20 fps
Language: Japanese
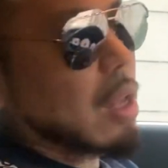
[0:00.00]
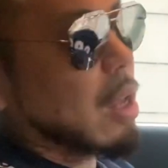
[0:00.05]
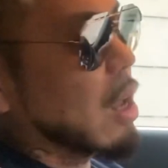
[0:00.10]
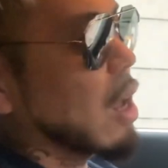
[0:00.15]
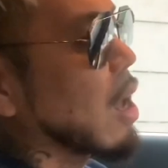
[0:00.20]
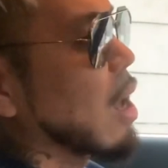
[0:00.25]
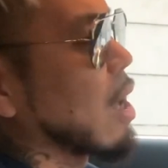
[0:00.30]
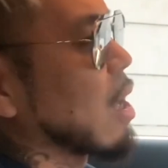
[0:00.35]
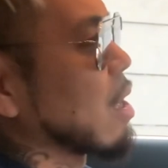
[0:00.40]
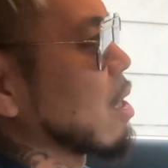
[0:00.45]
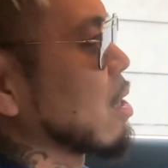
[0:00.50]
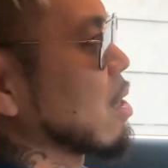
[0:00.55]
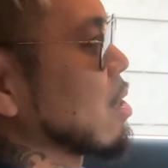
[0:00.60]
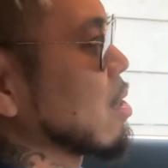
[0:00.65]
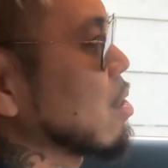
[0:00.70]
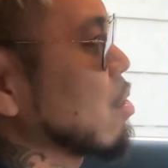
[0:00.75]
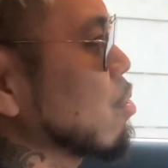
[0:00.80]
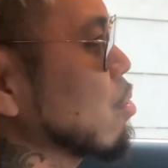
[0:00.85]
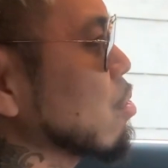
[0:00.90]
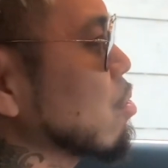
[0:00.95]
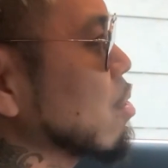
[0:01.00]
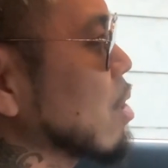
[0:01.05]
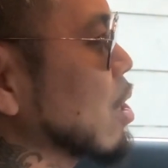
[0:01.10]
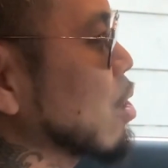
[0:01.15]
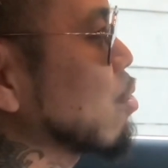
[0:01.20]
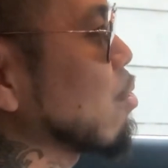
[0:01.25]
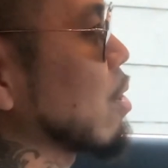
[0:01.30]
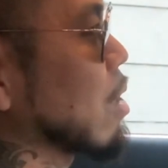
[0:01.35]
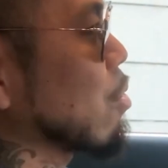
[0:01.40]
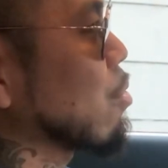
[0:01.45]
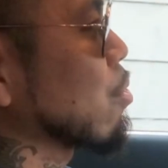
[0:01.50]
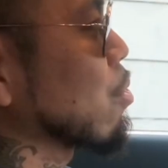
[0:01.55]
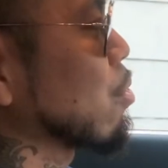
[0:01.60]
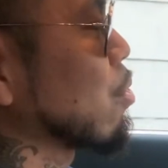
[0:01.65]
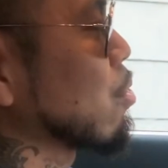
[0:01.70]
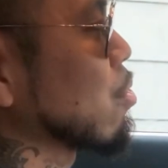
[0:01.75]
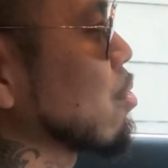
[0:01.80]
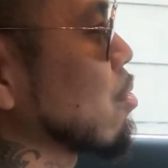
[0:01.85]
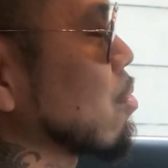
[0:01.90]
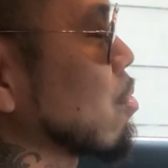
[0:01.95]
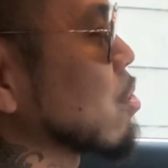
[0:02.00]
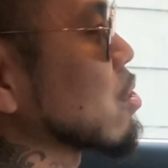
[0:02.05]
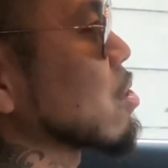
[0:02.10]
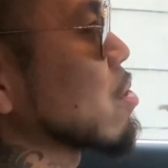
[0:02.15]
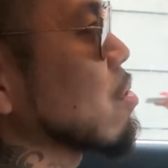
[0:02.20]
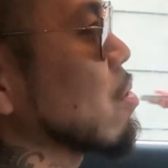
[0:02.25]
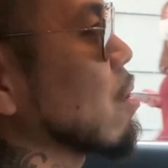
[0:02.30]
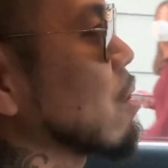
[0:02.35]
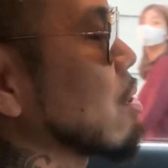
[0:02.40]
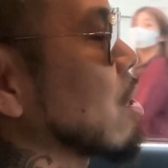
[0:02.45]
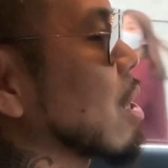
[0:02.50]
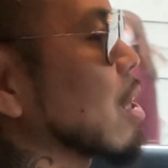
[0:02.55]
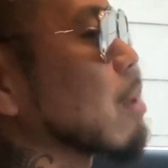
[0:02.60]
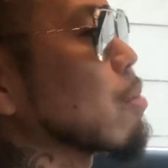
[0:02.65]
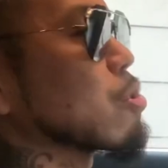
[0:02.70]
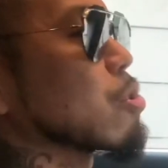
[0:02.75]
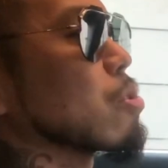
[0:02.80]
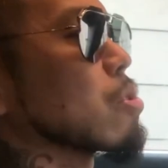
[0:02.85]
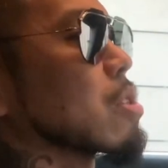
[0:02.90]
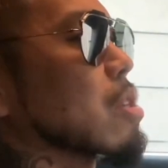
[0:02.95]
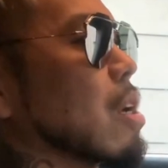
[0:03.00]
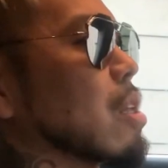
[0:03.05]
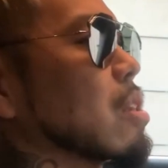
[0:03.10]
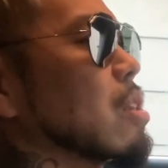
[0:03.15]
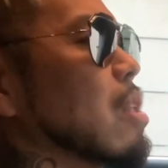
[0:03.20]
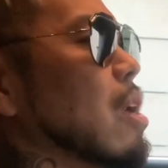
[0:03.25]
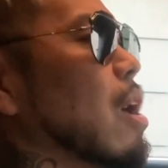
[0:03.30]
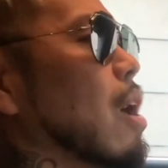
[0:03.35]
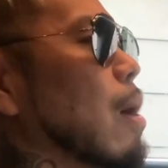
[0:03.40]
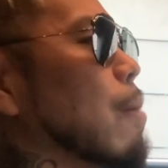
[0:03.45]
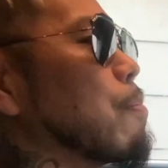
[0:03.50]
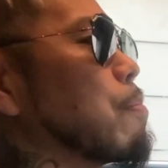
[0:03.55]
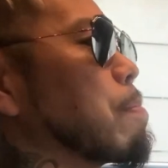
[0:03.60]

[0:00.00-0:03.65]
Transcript: はい。ということで今日はね、このゴールドボイスの流れ星を使って、